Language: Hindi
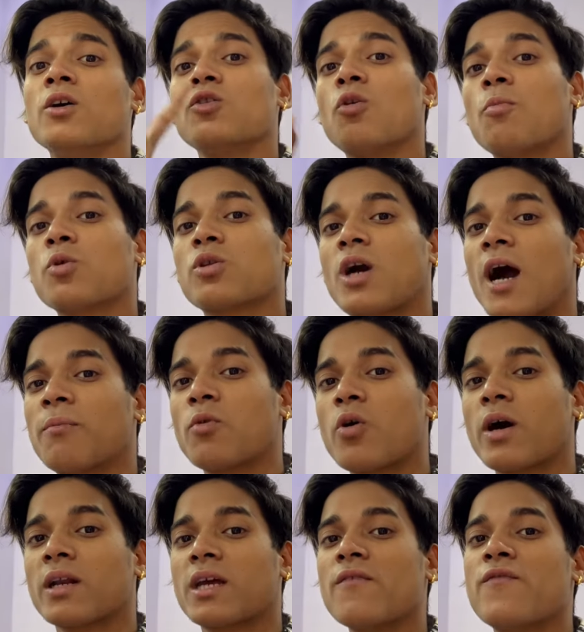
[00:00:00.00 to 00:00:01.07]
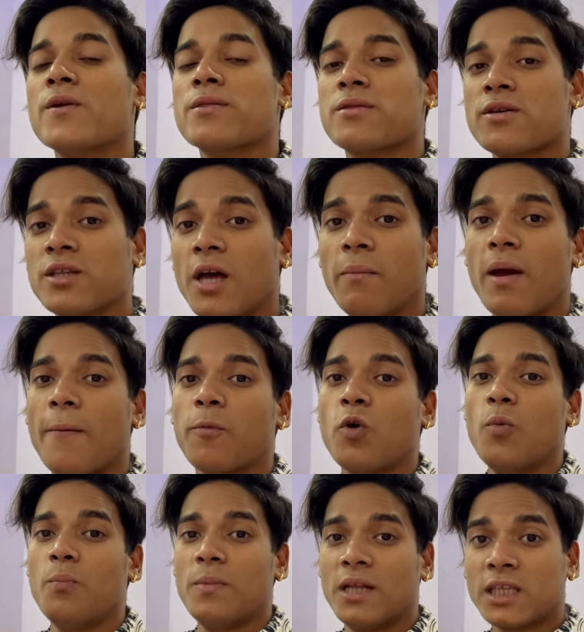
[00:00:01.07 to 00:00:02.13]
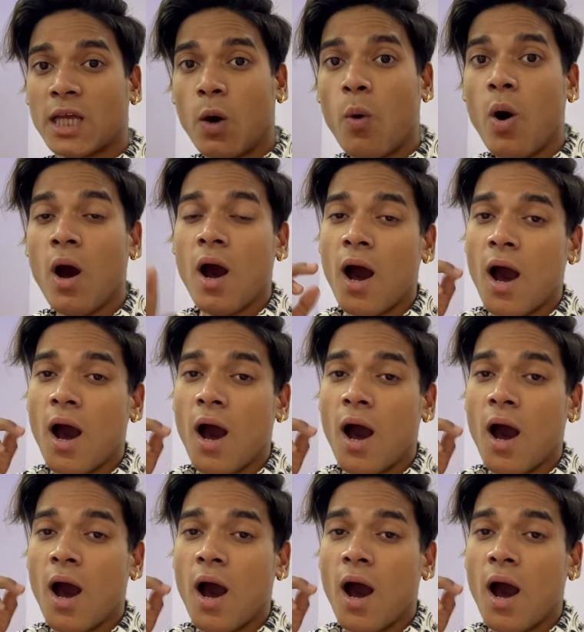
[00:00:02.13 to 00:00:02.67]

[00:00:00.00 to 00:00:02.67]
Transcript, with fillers: तो मैं उस काम को करके फिर सीधा मैं आपको मिलता हूँ